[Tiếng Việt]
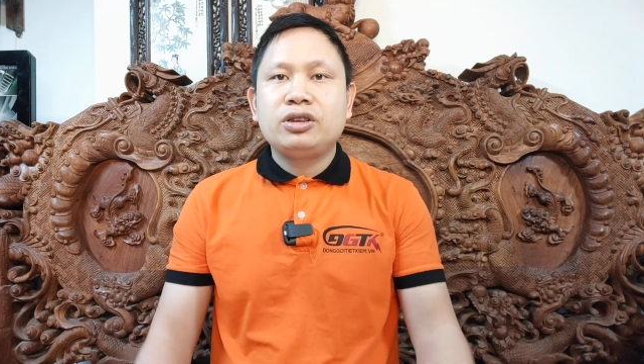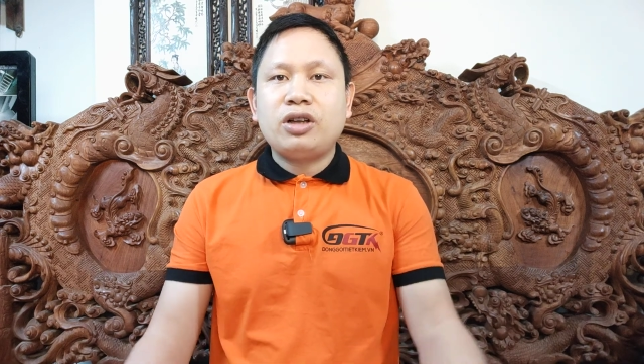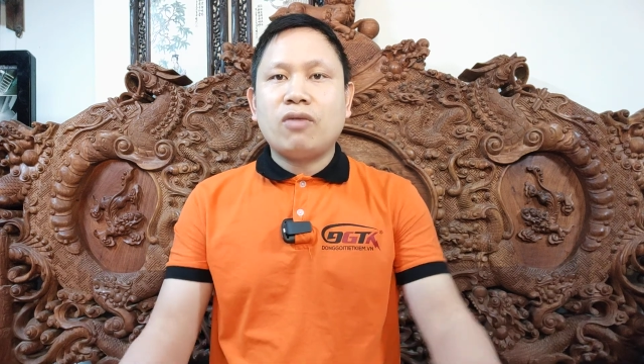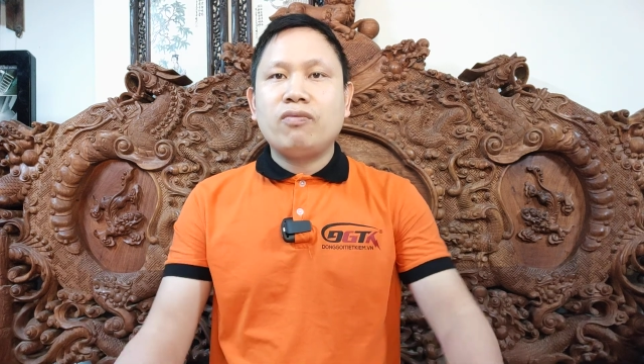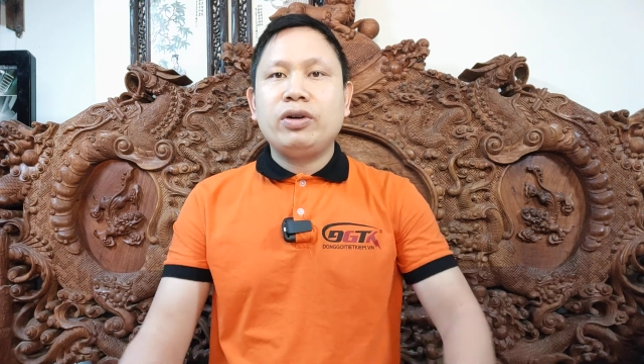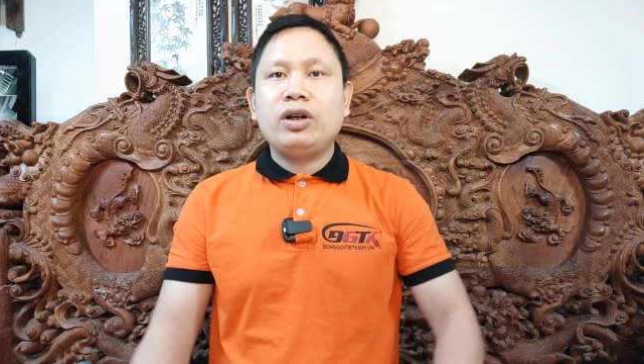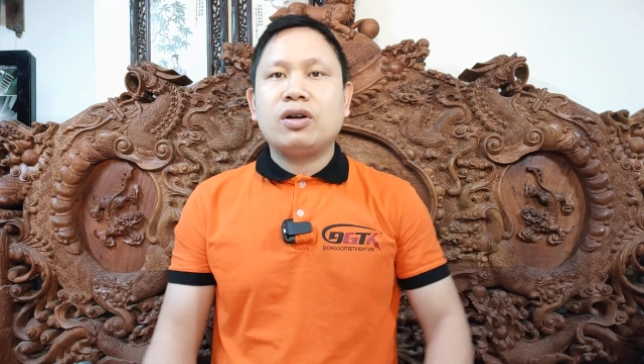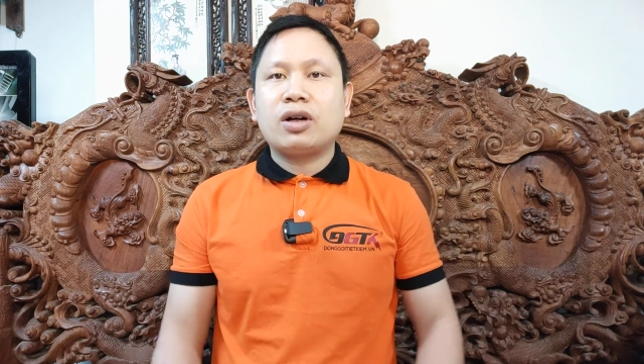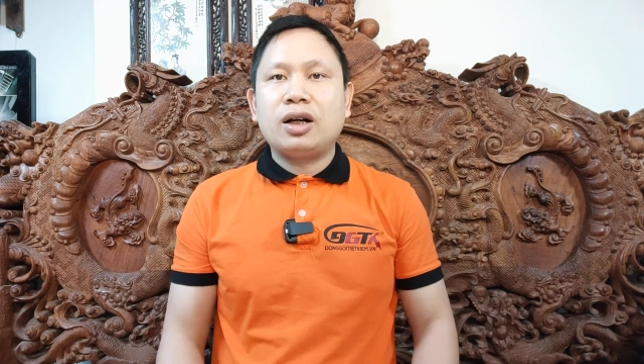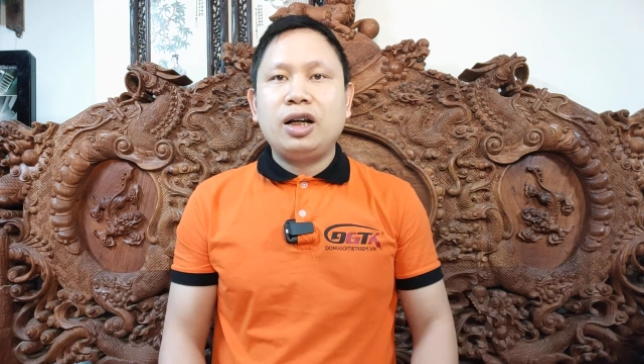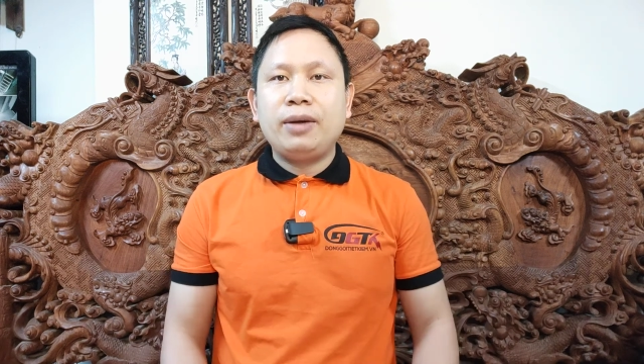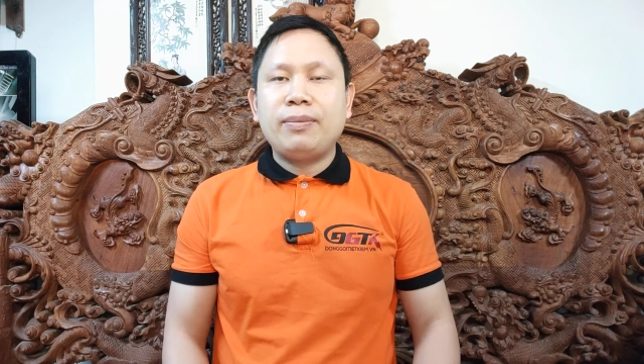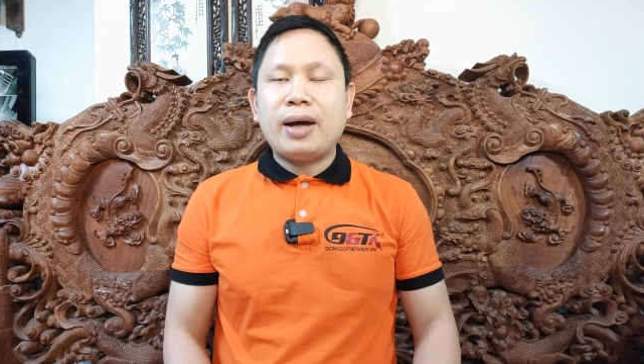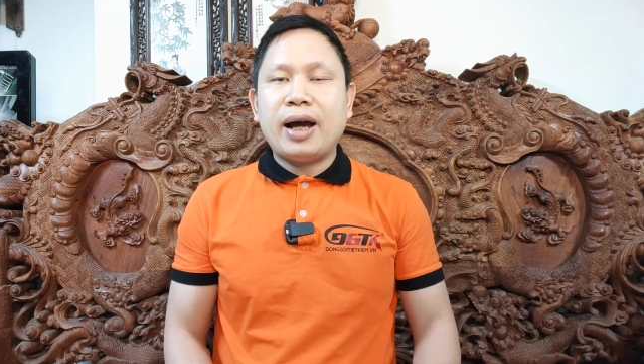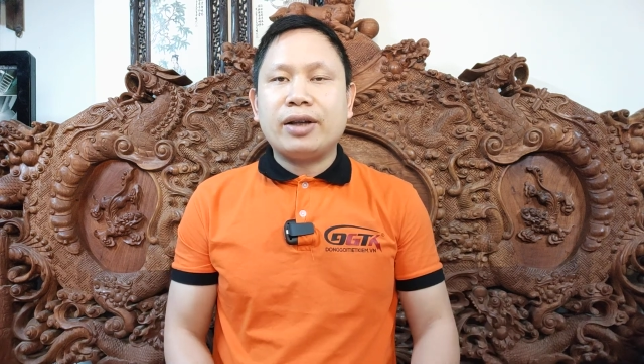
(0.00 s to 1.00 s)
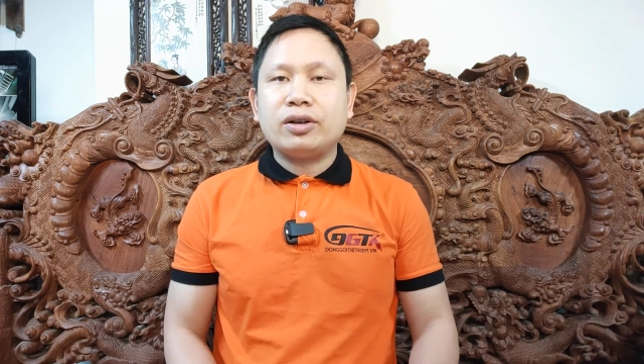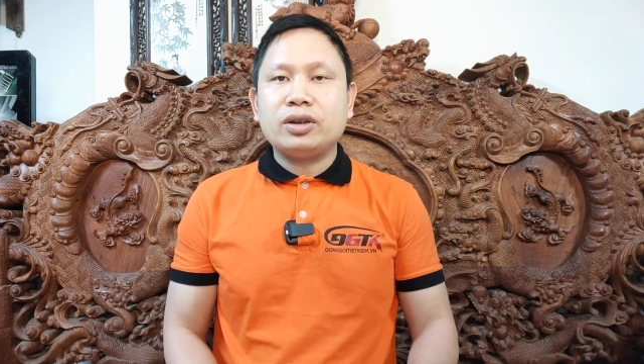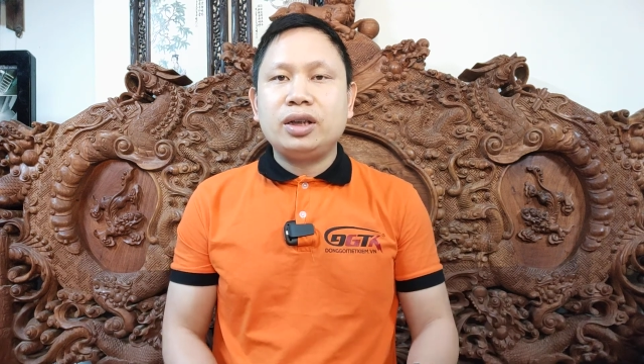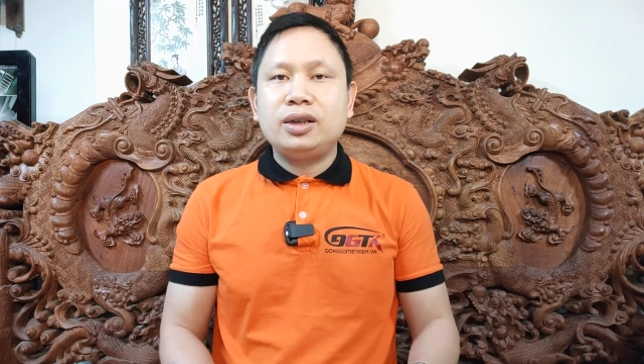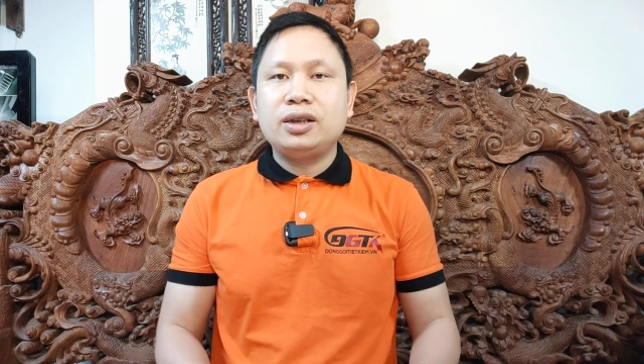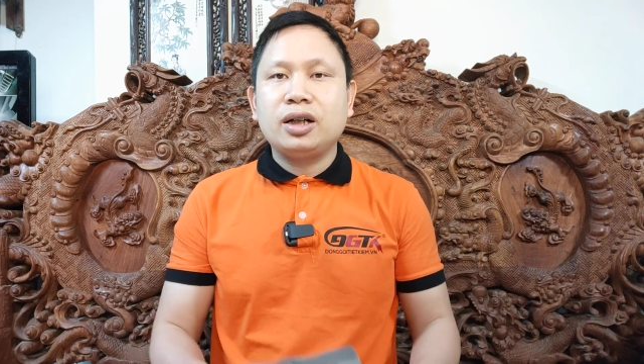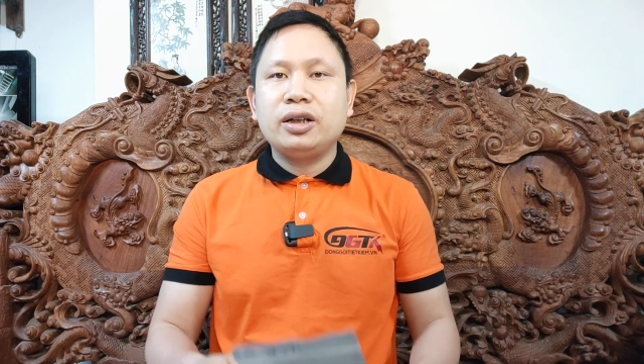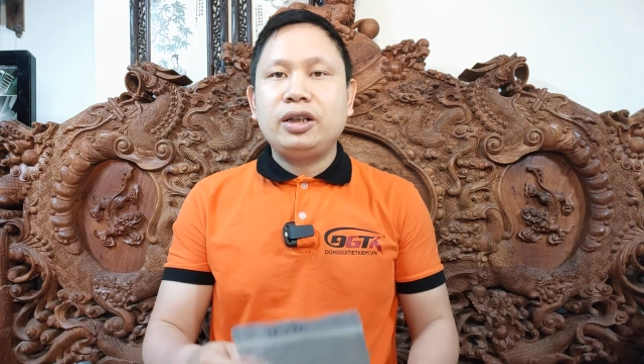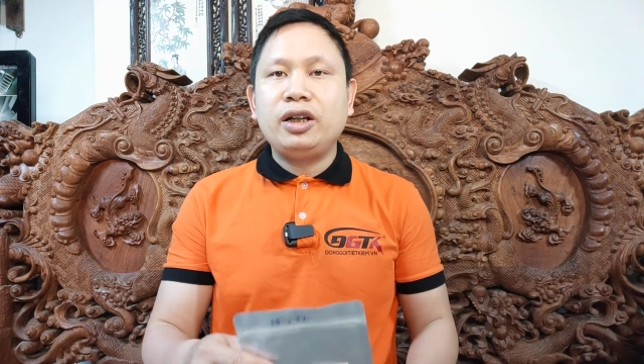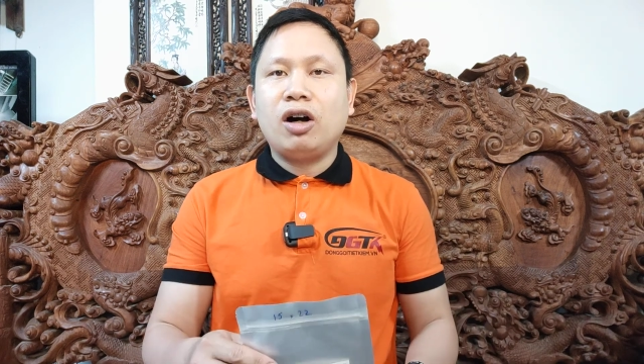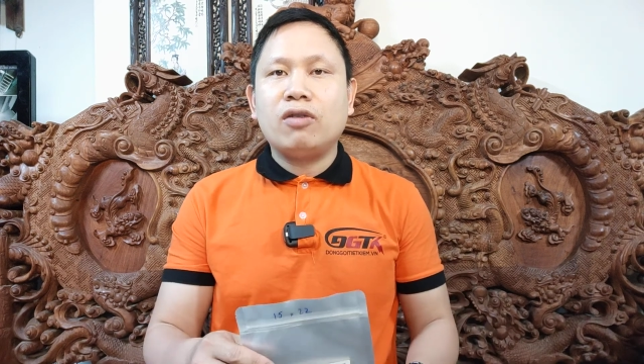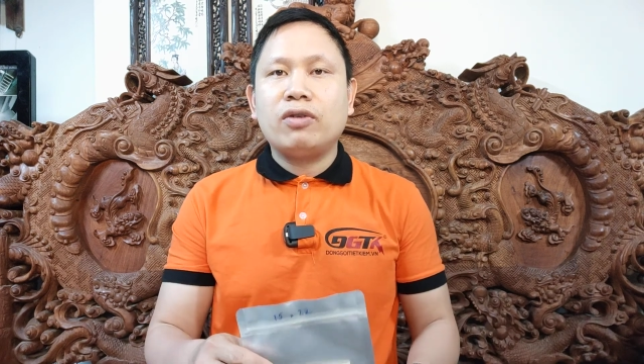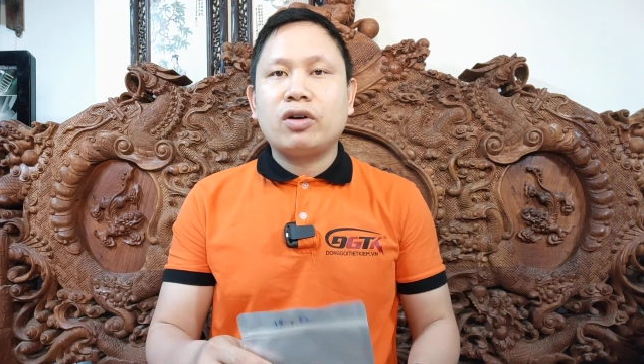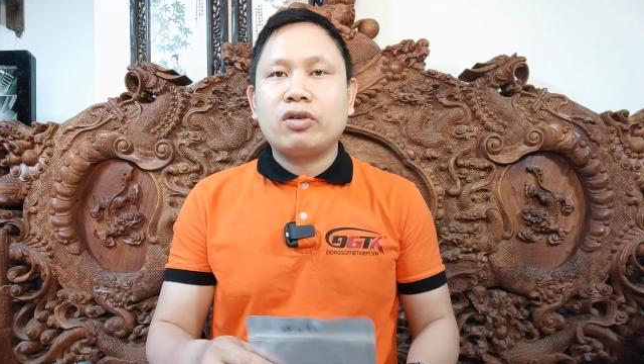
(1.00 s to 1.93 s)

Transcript: Trong video clip này tôi xin giới thiệu